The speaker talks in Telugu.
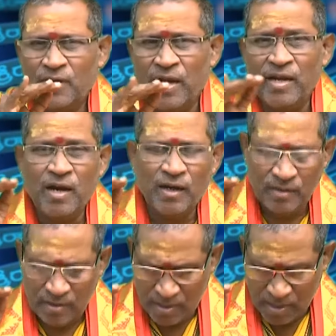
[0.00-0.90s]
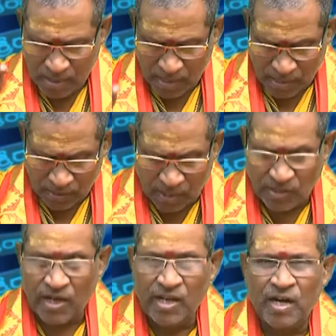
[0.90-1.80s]
నాయన
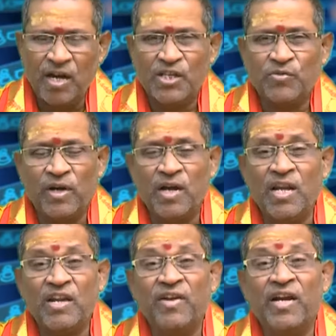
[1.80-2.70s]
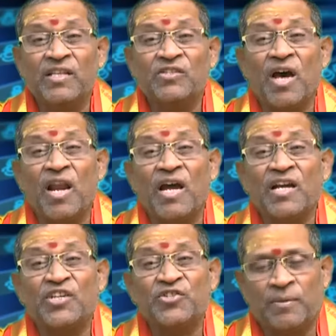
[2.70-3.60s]
సశరీరంగా స్వర్గానికి వెళ్ళడం చాలా
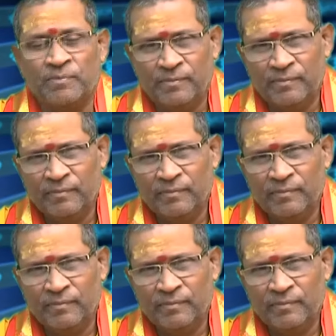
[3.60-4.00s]
కష్టం